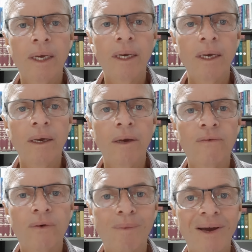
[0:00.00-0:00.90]
e
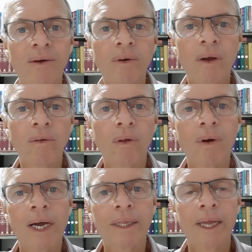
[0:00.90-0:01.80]
foi uma reunião
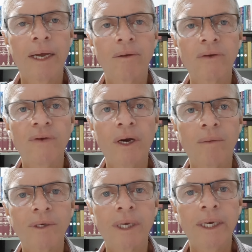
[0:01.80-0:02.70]
longa até. Nós
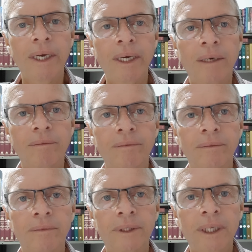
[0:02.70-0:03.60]
ficamos aí
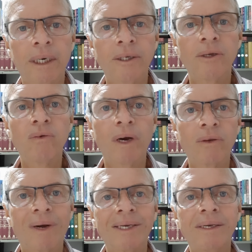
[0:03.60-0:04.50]
cerca de
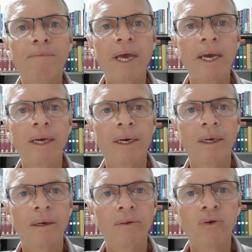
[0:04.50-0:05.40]
duas horas e meia
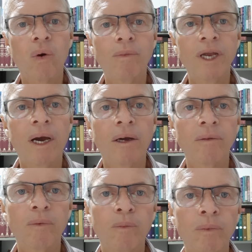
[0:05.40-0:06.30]
nos
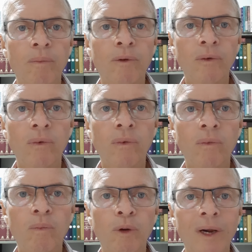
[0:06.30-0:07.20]
comunicando por
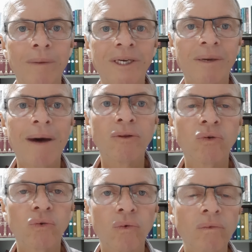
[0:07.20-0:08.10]
um programa chamado
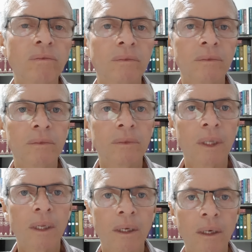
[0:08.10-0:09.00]
Zoom.
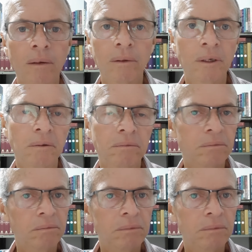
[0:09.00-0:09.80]
Eu, eu,